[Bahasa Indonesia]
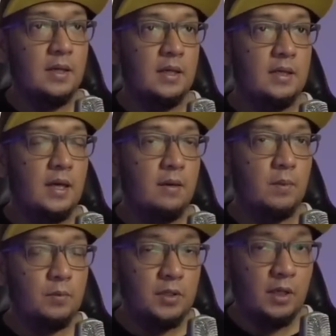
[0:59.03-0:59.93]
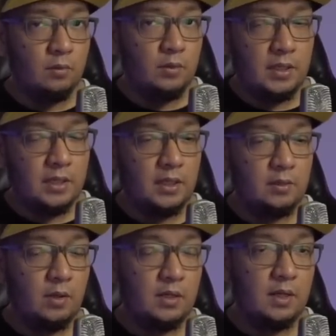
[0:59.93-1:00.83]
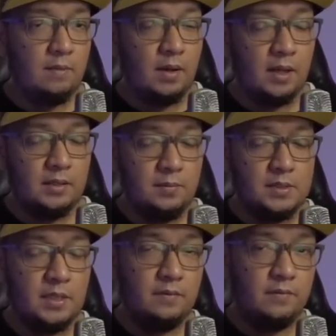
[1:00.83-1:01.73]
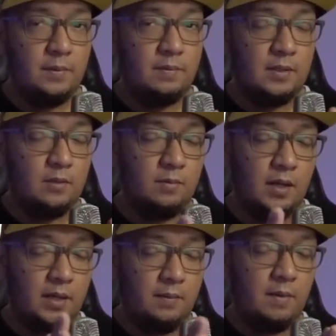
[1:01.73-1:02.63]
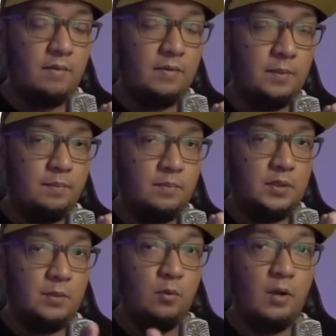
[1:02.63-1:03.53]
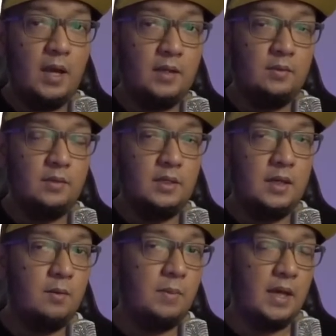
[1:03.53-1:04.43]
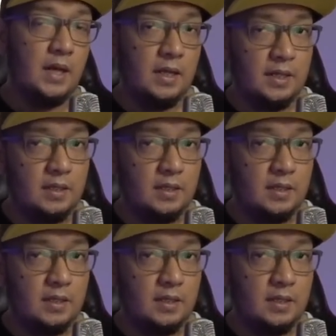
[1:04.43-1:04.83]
Yang mempunyai keunikan yaitu adalah barangnya bisa di flip atau barangnya memang flip dibuka gitu ya. Jadi kalau bagi kalian yang